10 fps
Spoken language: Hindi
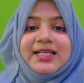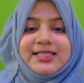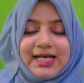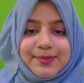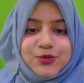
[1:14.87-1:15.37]

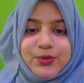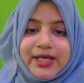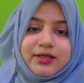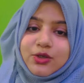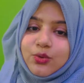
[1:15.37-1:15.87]
टाइप टू
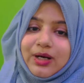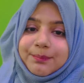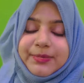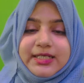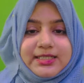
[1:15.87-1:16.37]
एरर को आप
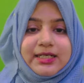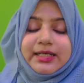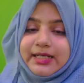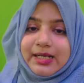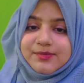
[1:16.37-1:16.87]
बीटा
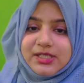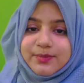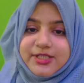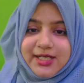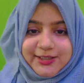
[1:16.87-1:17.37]
के नाम से
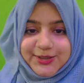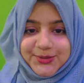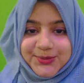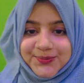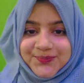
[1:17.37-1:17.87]
भी जानते
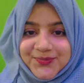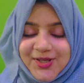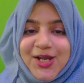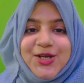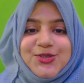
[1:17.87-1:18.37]
हो
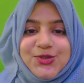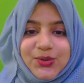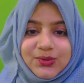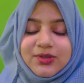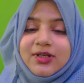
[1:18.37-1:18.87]
सो
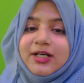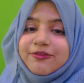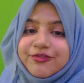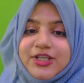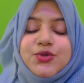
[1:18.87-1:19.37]

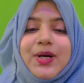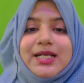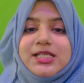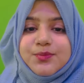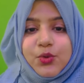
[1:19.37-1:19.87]
विच वन
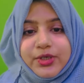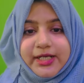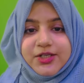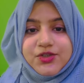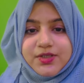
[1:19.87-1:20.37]
इज मोर
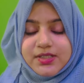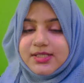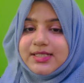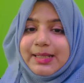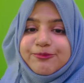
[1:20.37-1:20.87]
डेंजरस
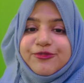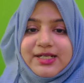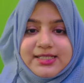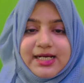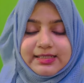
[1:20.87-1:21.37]
टाइप
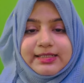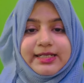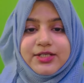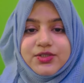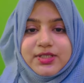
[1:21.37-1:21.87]
वन ज्यादा
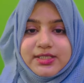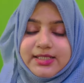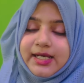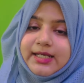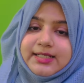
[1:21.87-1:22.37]
डेंजरस
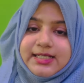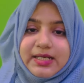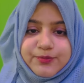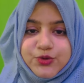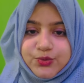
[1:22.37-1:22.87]
है या
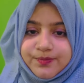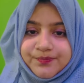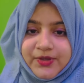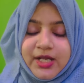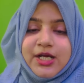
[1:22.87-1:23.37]
टाइप टू
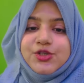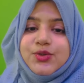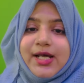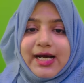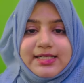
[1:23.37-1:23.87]
सो
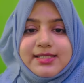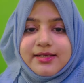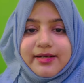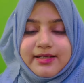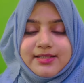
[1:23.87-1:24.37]
द
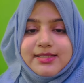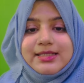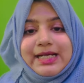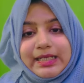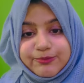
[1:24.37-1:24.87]
आंसर इज
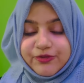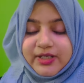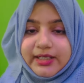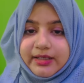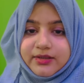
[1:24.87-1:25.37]
टाइप वन
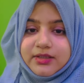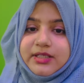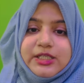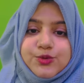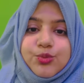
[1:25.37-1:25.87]
एरर
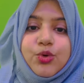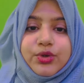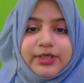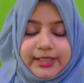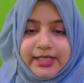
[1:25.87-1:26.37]
इज मोर
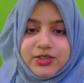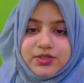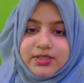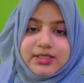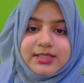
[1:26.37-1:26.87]

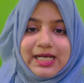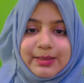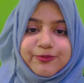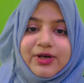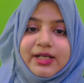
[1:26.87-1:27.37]
डेंजरस
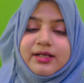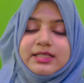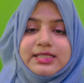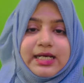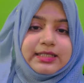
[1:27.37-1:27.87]
टाइप वन
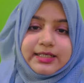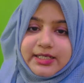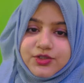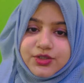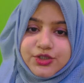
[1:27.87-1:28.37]
एरर ज्यादा
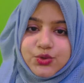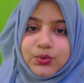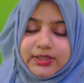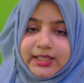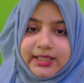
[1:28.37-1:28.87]
डेंजरस
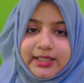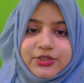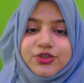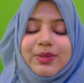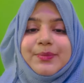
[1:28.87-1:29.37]
होता है
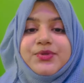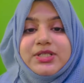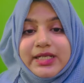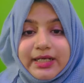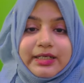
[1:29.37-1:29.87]
जब आप
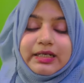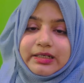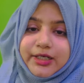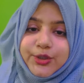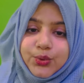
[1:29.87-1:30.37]
स्टेट कर
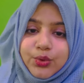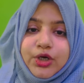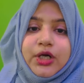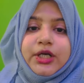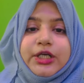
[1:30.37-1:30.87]
रहे हो
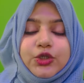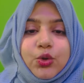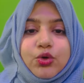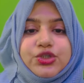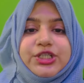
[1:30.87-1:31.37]
कि
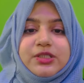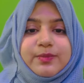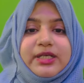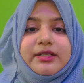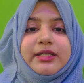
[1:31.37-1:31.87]
दो चीज
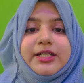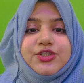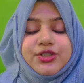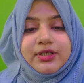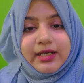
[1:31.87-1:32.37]
में
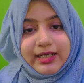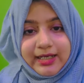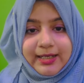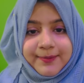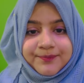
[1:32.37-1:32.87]
रिलेशन
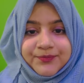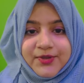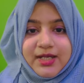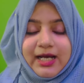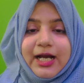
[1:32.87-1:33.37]
है
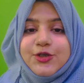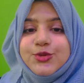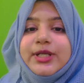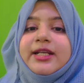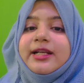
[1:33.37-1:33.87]

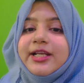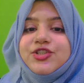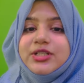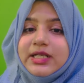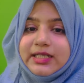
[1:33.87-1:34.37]
एक्चुअली
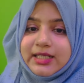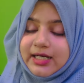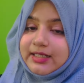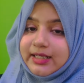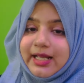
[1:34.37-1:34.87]
रिलेशन नहीं था
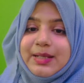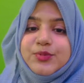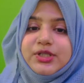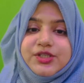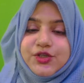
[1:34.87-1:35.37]
नल
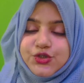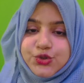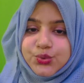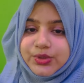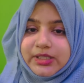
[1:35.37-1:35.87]
हाइपोथेसिस
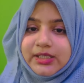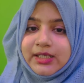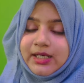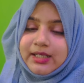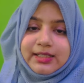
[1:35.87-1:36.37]
ट्रू थी
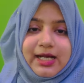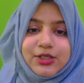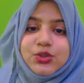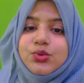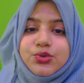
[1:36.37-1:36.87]

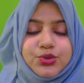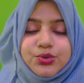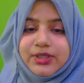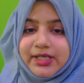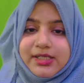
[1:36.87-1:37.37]
दैट टू टू
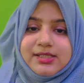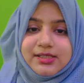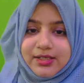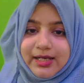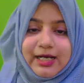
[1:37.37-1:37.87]
थिंग्स
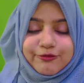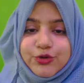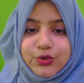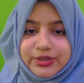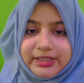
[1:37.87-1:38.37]
हैव
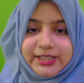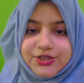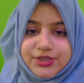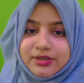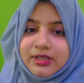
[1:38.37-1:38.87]
नो
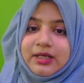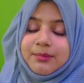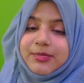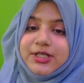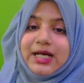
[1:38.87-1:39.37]
रिलेशन
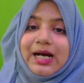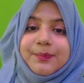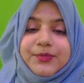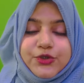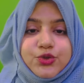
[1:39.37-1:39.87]
बट
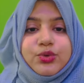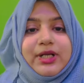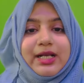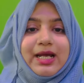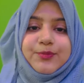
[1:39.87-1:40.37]
आप ट्रू
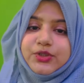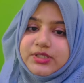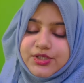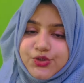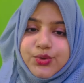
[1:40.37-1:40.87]
नल
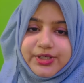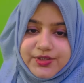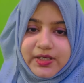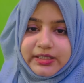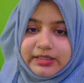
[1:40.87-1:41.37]
हाइपोथेसिस को
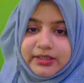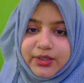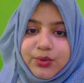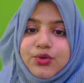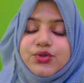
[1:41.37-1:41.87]
रिजेक्ट कर रहे
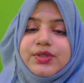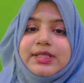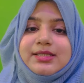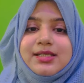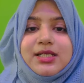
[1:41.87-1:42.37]
हो सो
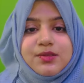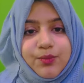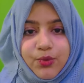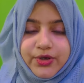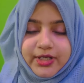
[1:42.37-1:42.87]
दिस इज
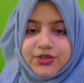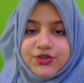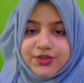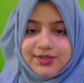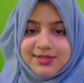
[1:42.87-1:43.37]
मोर
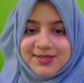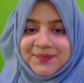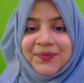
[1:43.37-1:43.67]
डेंजरस